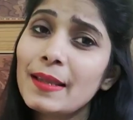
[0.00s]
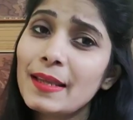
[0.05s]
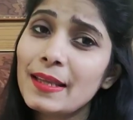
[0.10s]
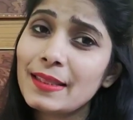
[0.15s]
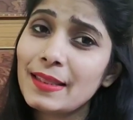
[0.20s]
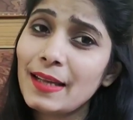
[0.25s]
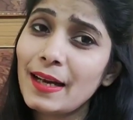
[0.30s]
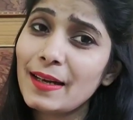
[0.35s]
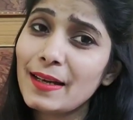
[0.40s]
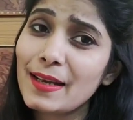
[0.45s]

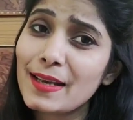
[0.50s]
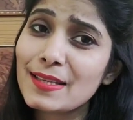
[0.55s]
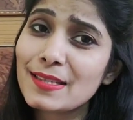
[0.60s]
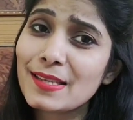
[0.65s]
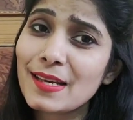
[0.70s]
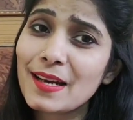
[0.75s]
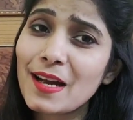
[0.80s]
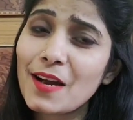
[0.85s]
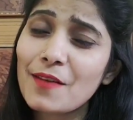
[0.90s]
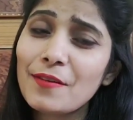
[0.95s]
कितना
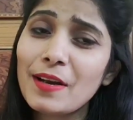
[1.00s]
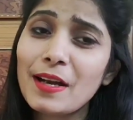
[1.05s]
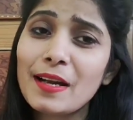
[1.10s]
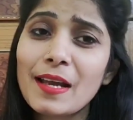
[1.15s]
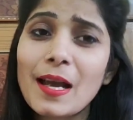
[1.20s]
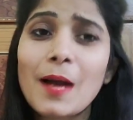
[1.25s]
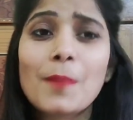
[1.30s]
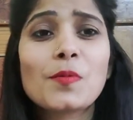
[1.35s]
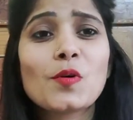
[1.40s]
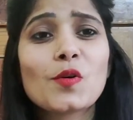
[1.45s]
टीज़र का
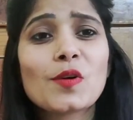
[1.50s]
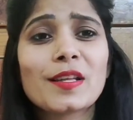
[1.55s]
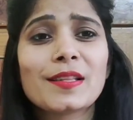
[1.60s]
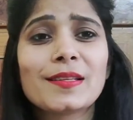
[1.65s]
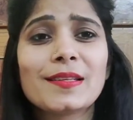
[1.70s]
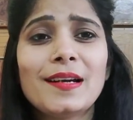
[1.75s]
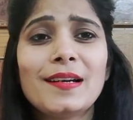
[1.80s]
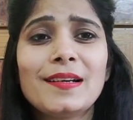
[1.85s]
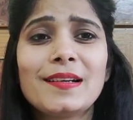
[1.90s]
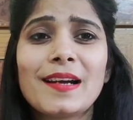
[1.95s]
वेट है आपको
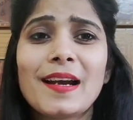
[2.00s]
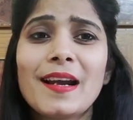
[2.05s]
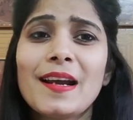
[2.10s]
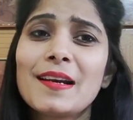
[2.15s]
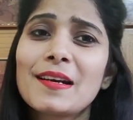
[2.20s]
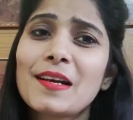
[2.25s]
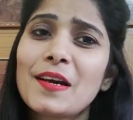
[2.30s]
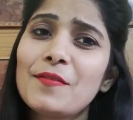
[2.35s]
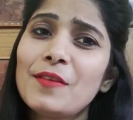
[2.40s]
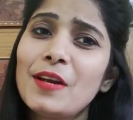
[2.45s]
कितना
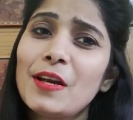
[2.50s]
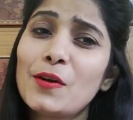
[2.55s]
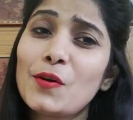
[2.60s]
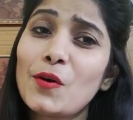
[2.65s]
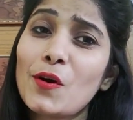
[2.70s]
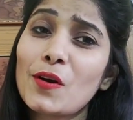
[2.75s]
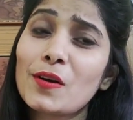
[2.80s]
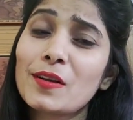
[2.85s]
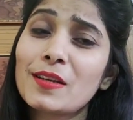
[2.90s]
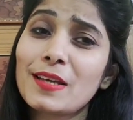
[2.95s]
ट्रेलर का वेट
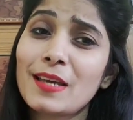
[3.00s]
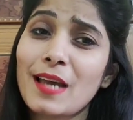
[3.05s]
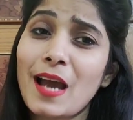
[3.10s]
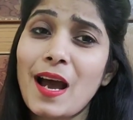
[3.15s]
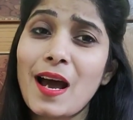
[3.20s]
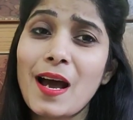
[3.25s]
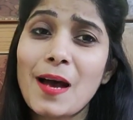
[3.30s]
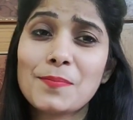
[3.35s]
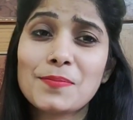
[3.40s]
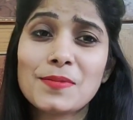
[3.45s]
और
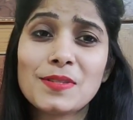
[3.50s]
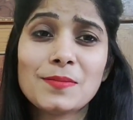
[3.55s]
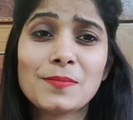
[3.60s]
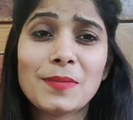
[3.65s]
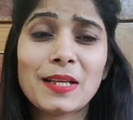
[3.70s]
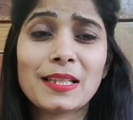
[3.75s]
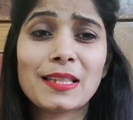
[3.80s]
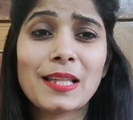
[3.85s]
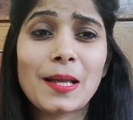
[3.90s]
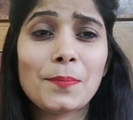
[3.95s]
क्या आप
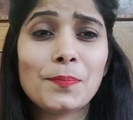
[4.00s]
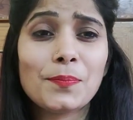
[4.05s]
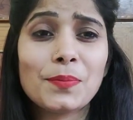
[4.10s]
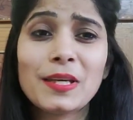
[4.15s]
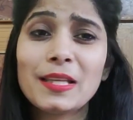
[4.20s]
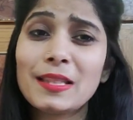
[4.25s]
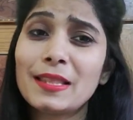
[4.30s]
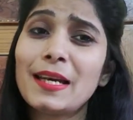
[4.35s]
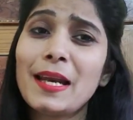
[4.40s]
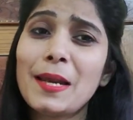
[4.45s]
मतलब
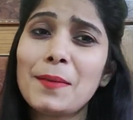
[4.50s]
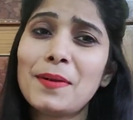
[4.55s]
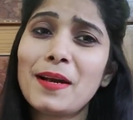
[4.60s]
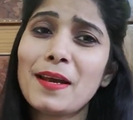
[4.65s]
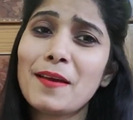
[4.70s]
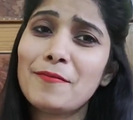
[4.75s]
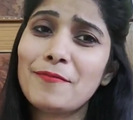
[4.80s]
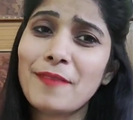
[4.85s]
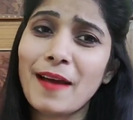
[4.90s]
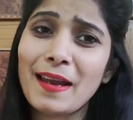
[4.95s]
कितने
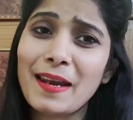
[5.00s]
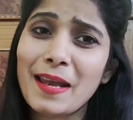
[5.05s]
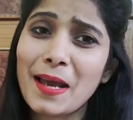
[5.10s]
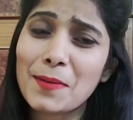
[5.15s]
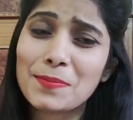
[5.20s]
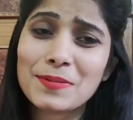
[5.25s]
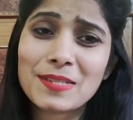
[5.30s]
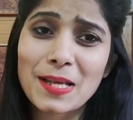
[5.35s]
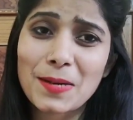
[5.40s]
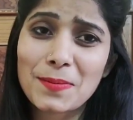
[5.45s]
बड़े फ़ैन हैं
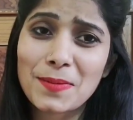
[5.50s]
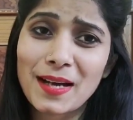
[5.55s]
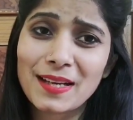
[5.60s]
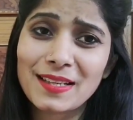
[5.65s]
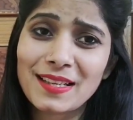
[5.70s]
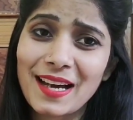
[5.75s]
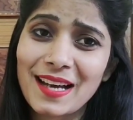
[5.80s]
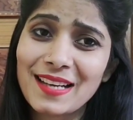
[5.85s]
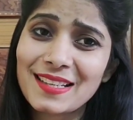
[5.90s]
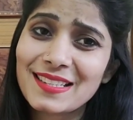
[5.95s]
आप
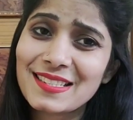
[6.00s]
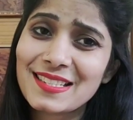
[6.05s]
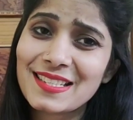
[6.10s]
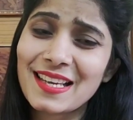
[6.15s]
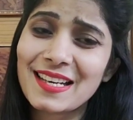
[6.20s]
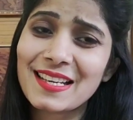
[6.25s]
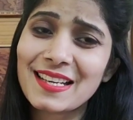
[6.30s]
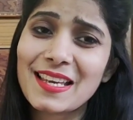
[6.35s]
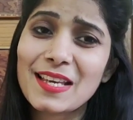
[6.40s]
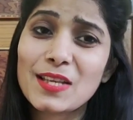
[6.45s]
सलमान खान
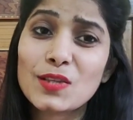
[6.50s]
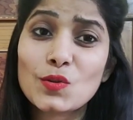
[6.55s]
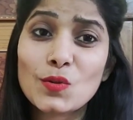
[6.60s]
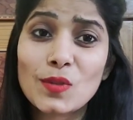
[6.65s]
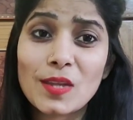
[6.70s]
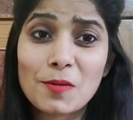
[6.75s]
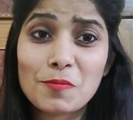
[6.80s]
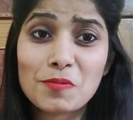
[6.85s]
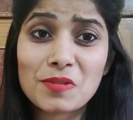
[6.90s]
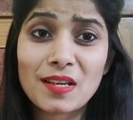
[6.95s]
सर के
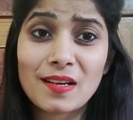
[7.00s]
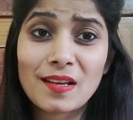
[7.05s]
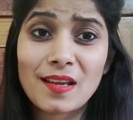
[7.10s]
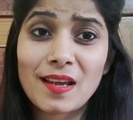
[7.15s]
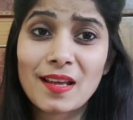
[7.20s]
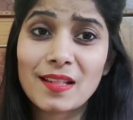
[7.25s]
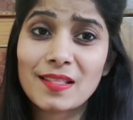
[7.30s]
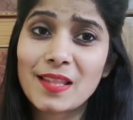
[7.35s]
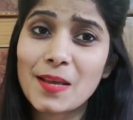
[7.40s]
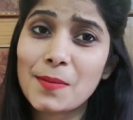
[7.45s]
सुदीप सर के
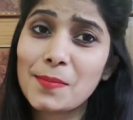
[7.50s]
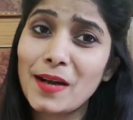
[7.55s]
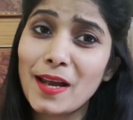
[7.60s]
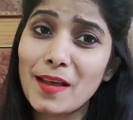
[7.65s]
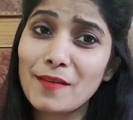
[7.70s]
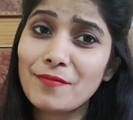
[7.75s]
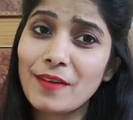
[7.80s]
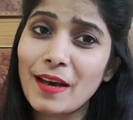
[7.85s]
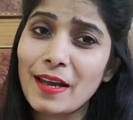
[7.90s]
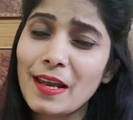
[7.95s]
कितने
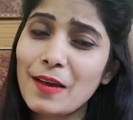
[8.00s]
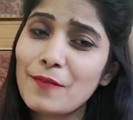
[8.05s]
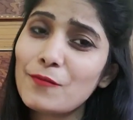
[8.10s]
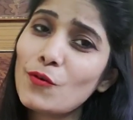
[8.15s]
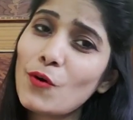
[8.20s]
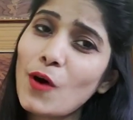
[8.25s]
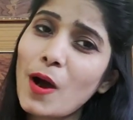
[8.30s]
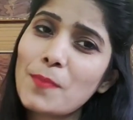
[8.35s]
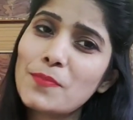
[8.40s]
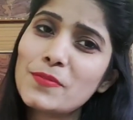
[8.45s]
बड़े फ़ैन हैं
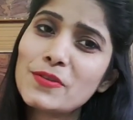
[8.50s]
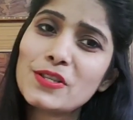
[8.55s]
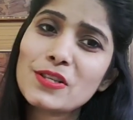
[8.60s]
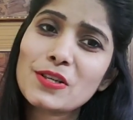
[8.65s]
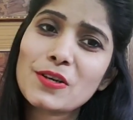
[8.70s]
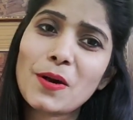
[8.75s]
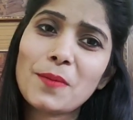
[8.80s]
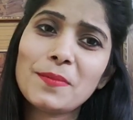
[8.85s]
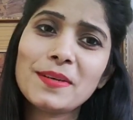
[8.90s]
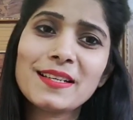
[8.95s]
वो आप
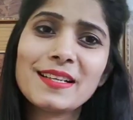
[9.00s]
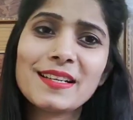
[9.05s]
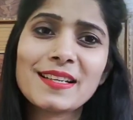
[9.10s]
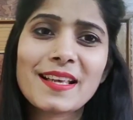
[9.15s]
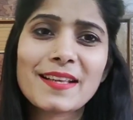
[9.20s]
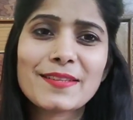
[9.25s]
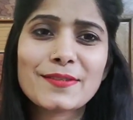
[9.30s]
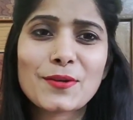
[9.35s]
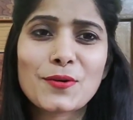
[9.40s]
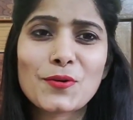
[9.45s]
मुझे कॉमेंट
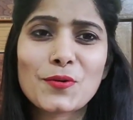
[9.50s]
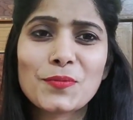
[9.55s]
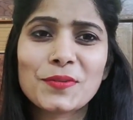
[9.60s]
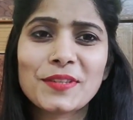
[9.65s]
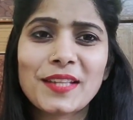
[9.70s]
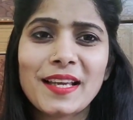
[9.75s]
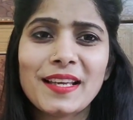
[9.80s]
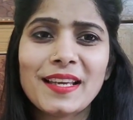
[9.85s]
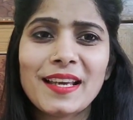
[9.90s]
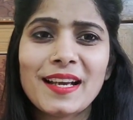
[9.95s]
करके ज़रूर
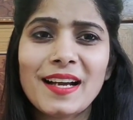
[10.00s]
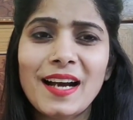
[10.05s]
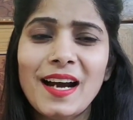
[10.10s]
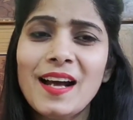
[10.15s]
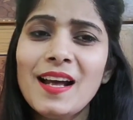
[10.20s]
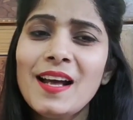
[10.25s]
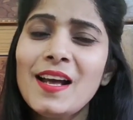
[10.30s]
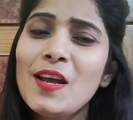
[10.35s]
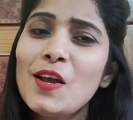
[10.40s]
बताइएगा